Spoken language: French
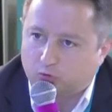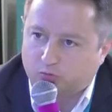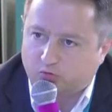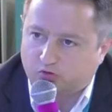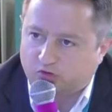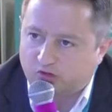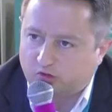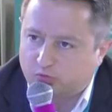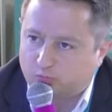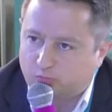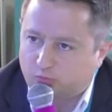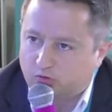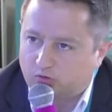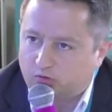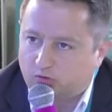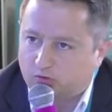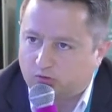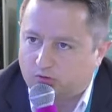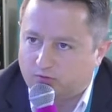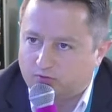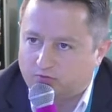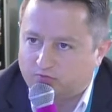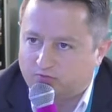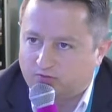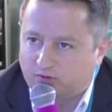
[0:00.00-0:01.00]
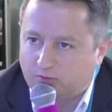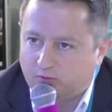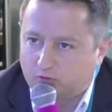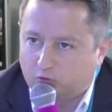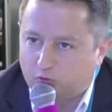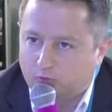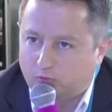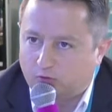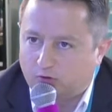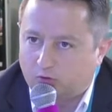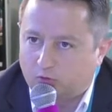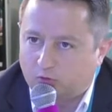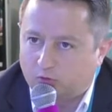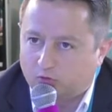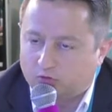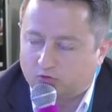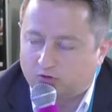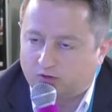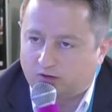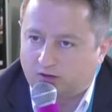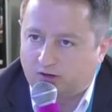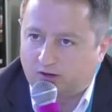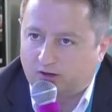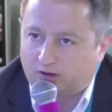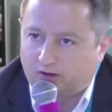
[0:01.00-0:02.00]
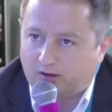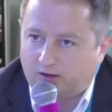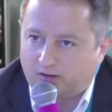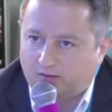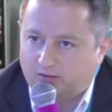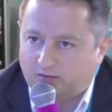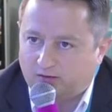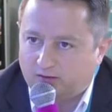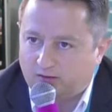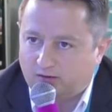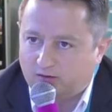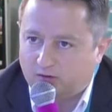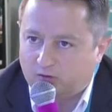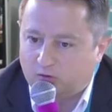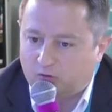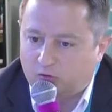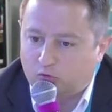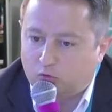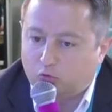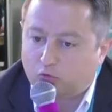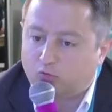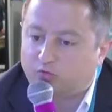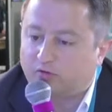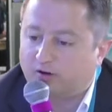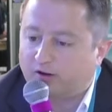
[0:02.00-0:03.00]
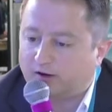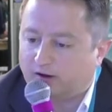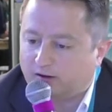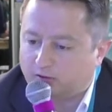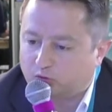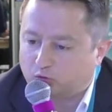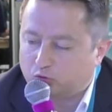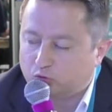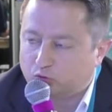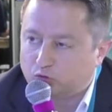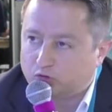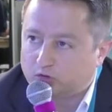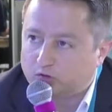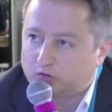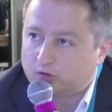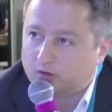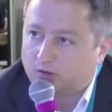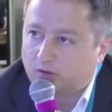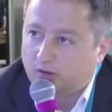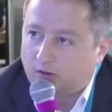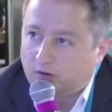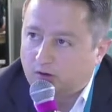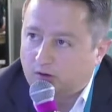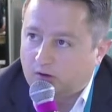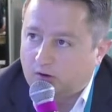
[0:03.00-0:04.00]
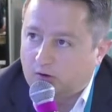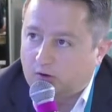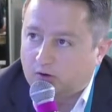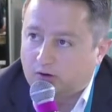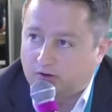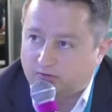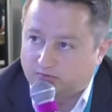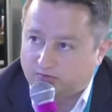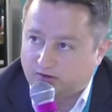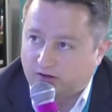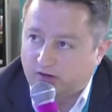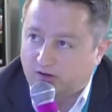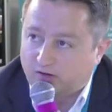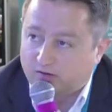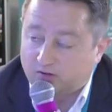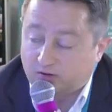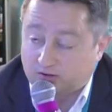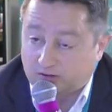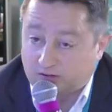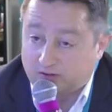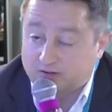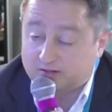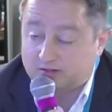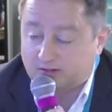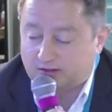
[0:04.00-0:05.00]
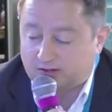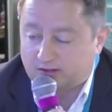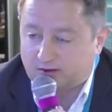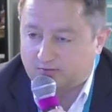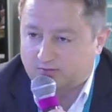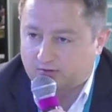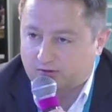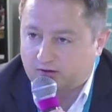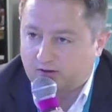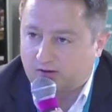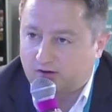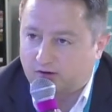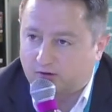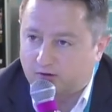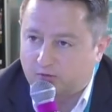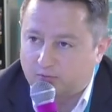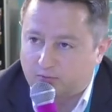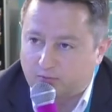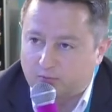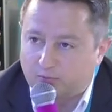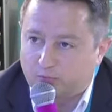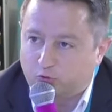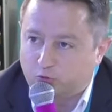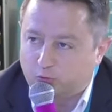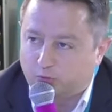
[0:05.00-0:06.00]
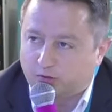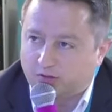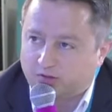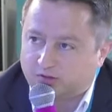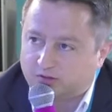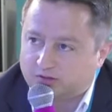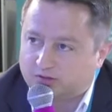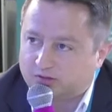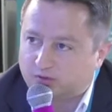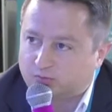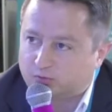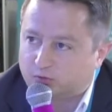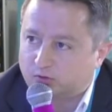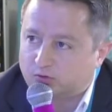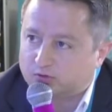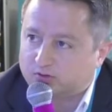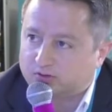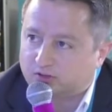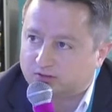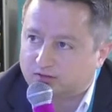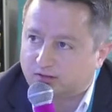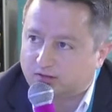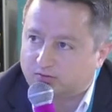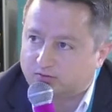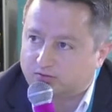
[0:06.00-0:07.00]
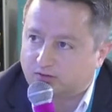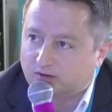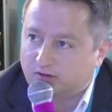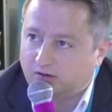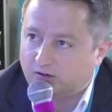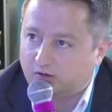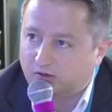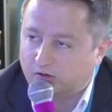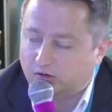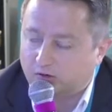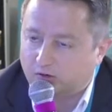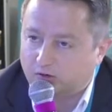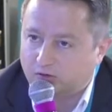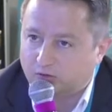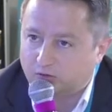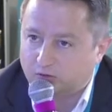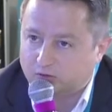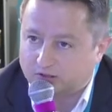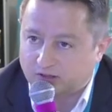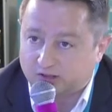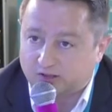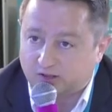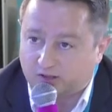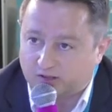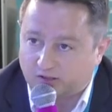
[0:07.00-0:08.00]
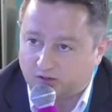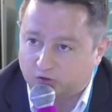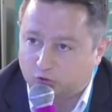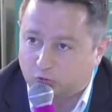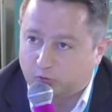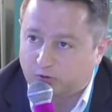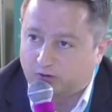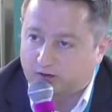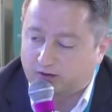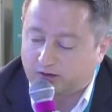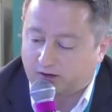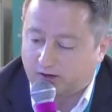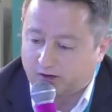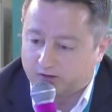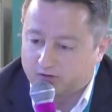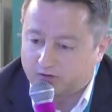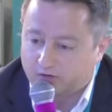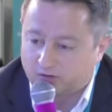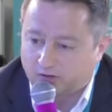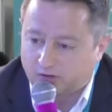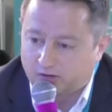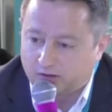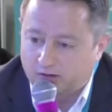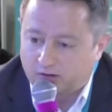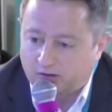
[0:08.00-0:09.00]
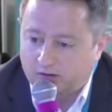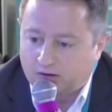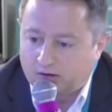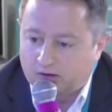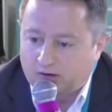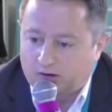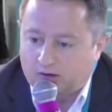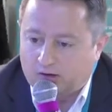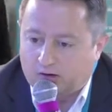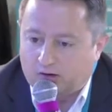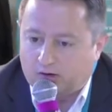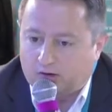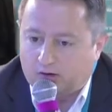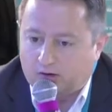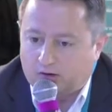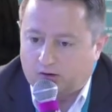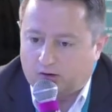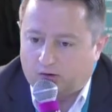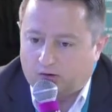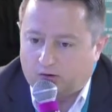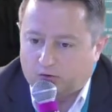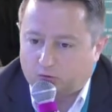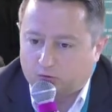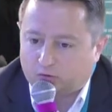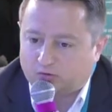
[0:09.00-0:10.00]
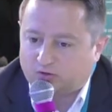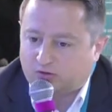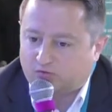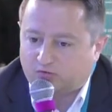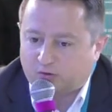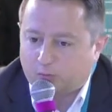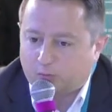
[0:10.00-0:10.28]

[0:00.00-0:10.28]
je disais depuis euh, fin 2011, et il a été euh, ouvert à tous en avril, c'était le 7 avril, euh, même plus précisément, 7 avril de cette année 2015. D'accord. donc ça fait à